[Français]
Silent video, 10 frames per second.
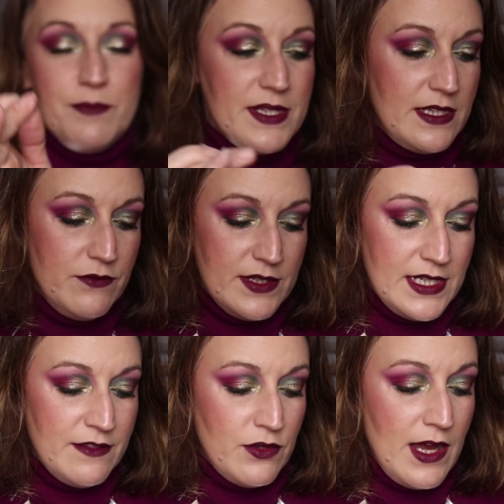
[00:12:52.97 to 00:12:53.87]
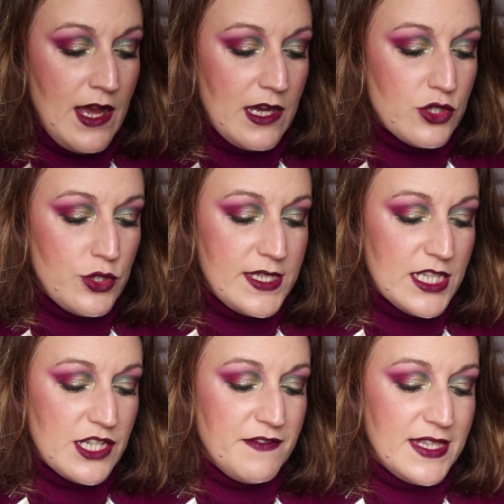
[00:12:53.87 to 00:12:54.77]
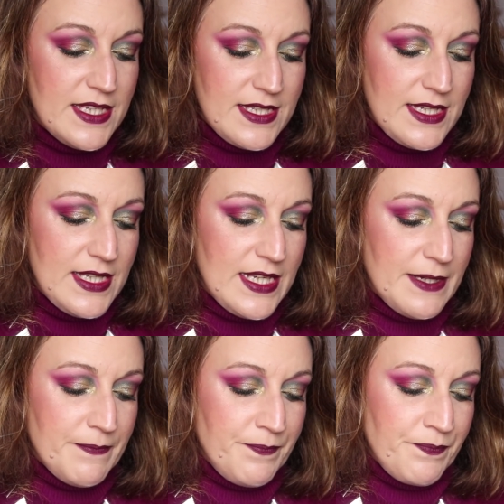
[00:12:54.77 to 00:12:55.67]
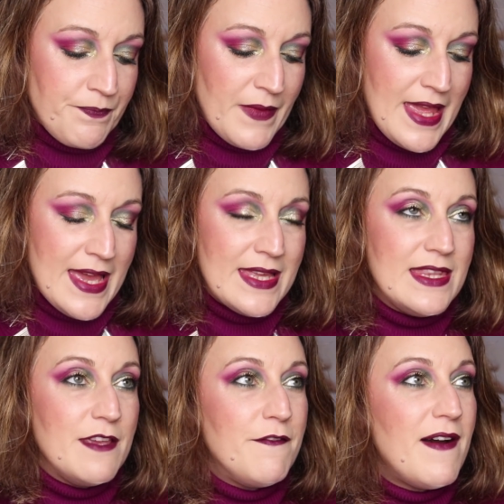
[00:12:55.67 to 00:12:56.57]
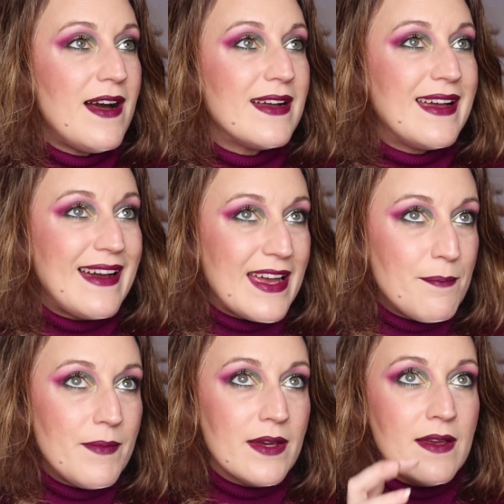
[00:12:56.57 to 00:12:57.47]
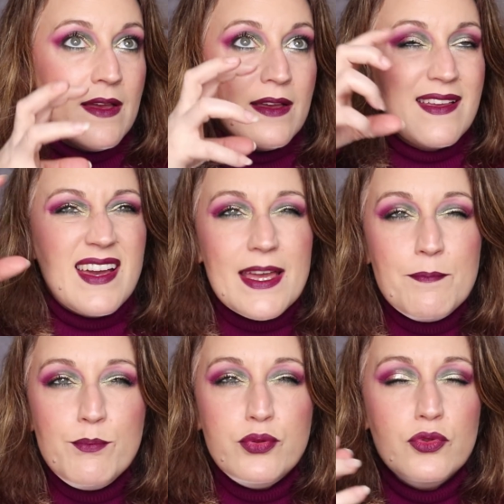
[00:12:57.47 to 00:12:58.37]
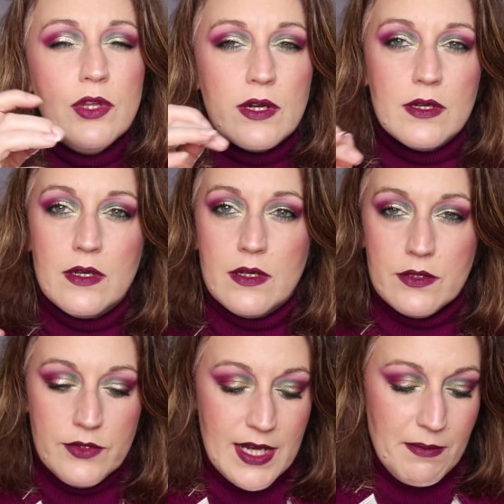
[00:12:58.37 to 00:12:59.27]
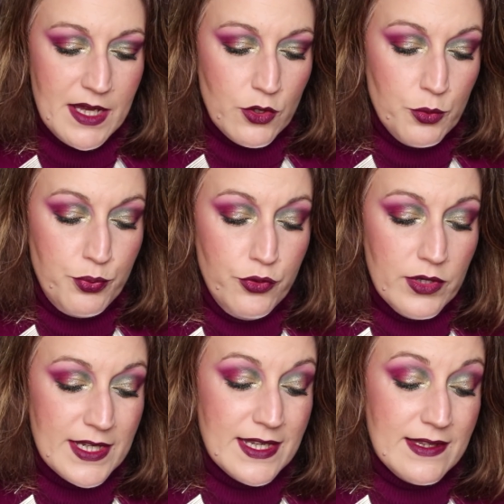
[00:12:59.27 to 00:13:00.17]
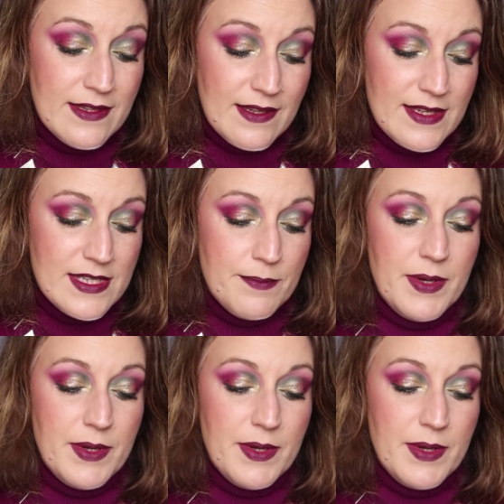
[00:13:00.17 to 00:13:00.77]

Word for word: Je ne sais pas si vous allez voir. Alors je sais que j'avais testé des, des fards crème, crème poudre euh, de la marque Pure qui était très